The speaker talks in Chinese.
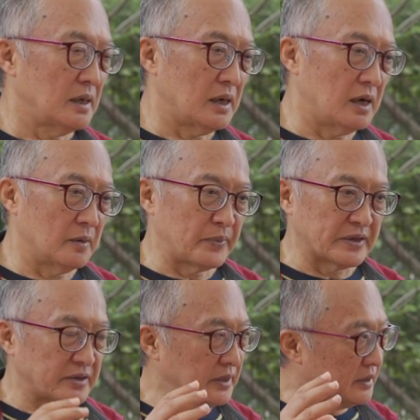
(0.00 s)
啊，
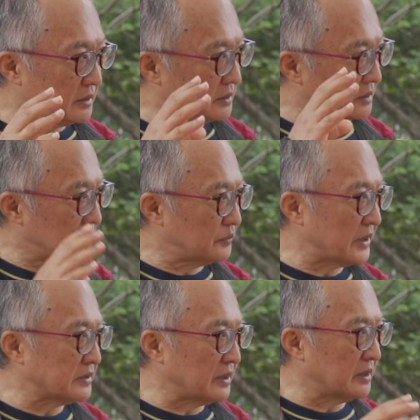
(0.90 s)
变成一个
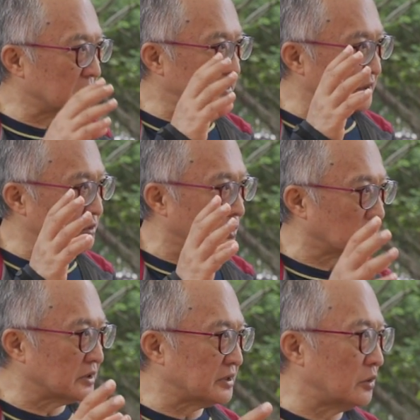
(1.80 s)
这种
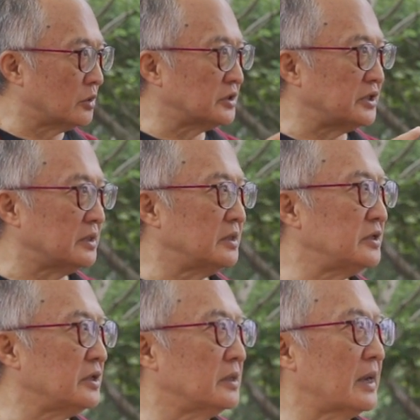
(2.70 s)
的生活
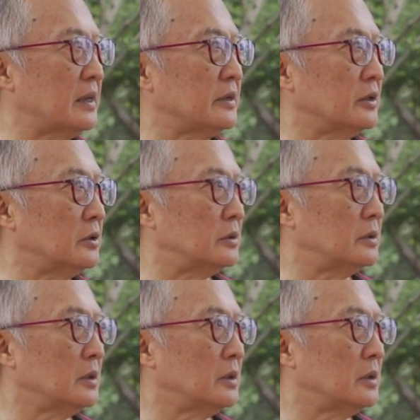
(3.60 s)
形态了以后，